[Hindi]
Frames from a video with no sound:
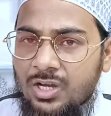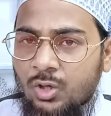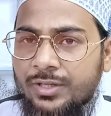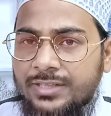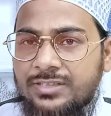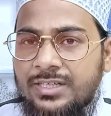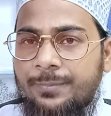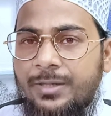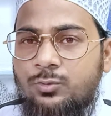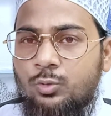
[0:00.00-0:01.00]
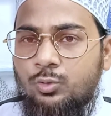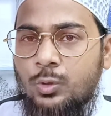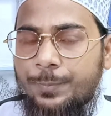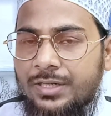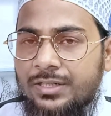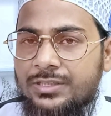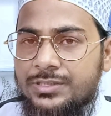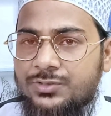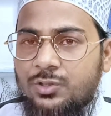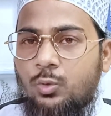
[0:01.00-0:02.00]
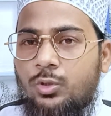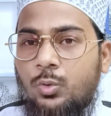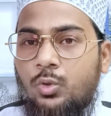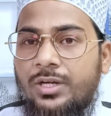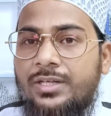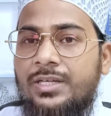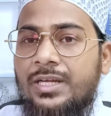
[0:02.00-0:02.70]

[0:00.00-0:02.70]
और कज़ा नमाज उसको पढ़ना ज़रूरी होगा